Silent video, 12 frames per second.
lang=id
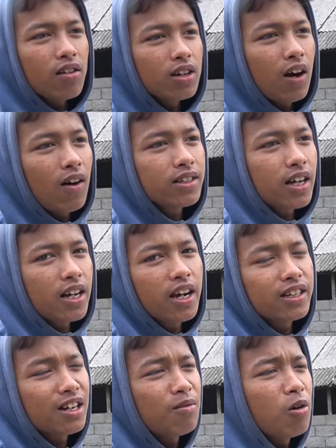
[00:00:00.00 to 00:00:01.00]
kawan-kawan sekarang
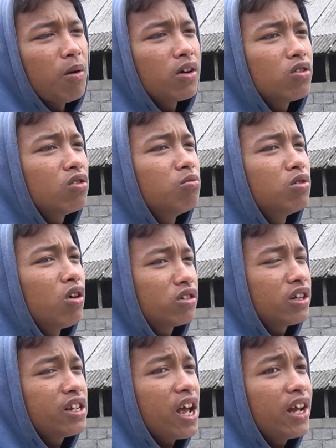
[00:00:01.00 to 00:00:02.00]
kita mau bantu Bu
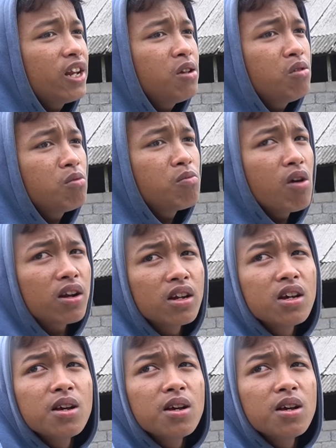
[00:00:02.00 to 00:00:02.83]
dokternya ini buat